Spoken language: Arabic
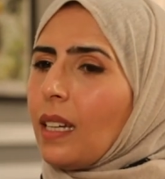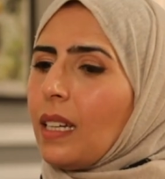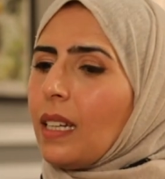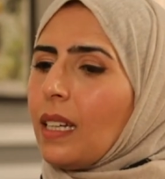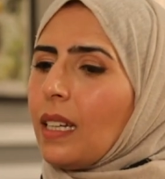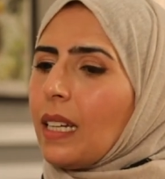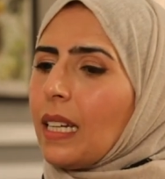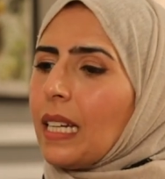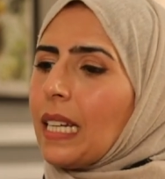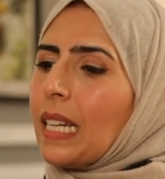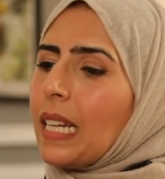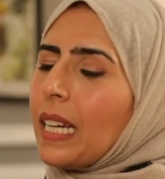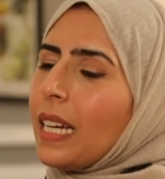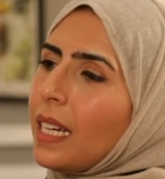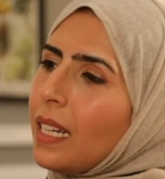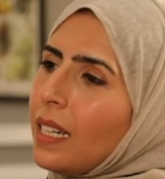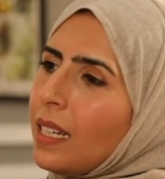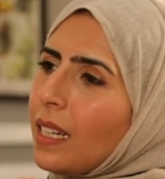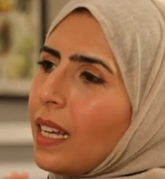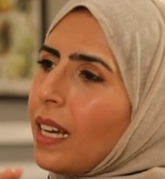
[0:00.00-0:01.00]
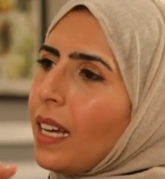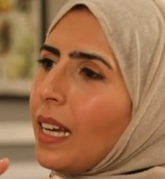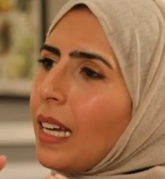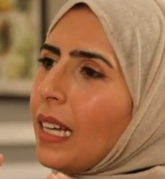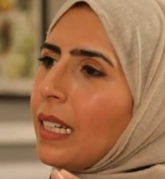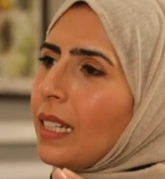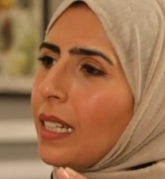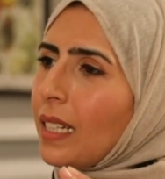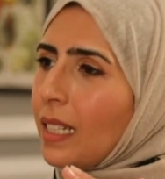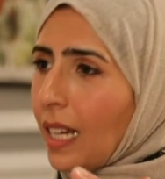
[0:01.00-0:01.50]
آه، كل
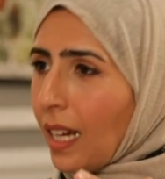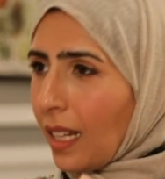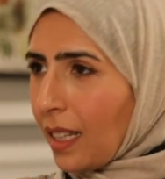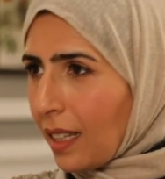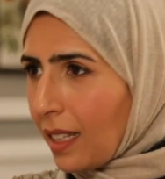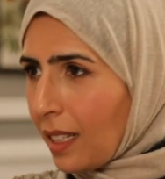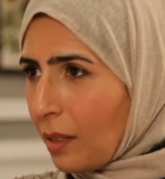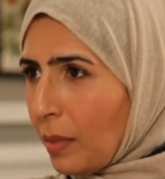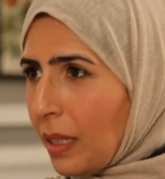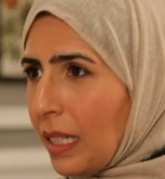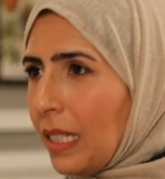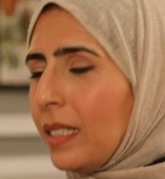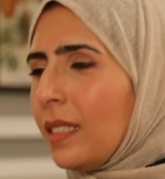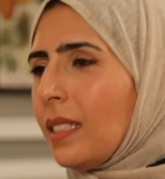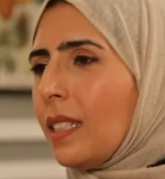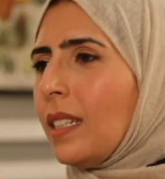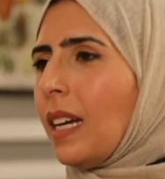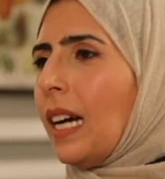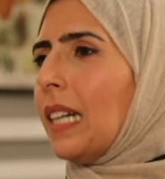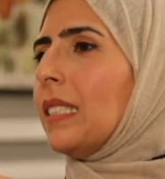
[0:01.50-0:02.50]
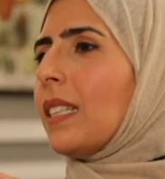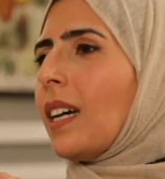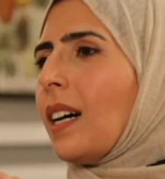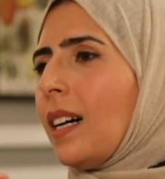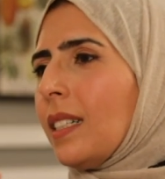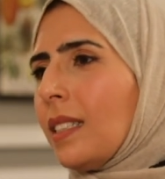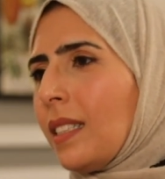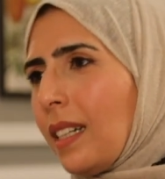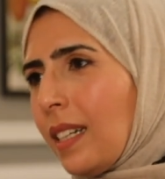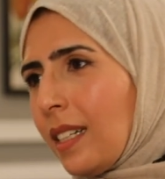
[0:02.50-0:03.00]
الانظمه تنعد
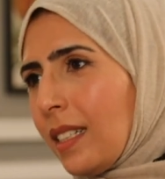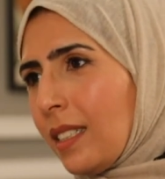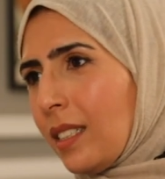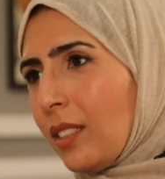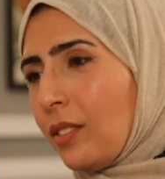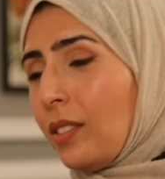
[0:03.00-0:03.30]
خاطئه